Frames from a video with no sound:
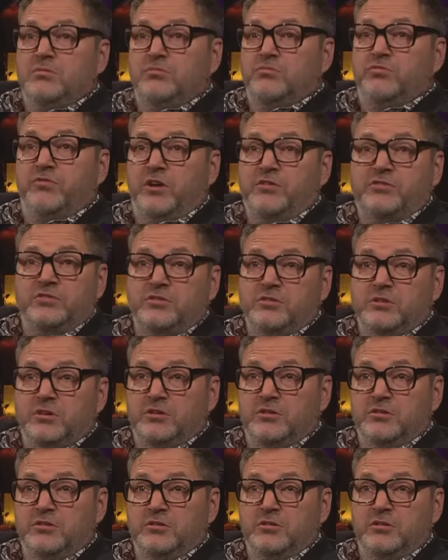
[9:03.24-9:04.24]
Weiß ich
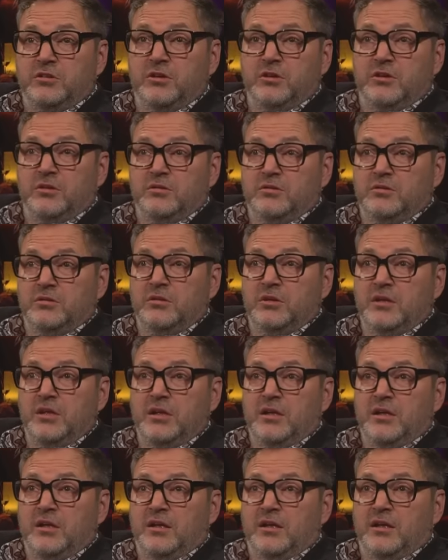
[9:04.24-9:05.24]
nicht. Äh,
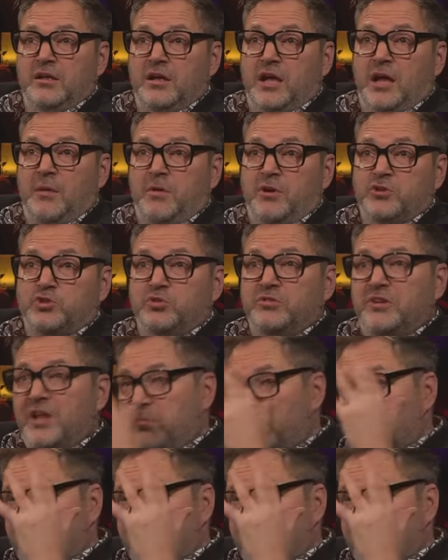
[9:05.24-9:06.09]
aber schon der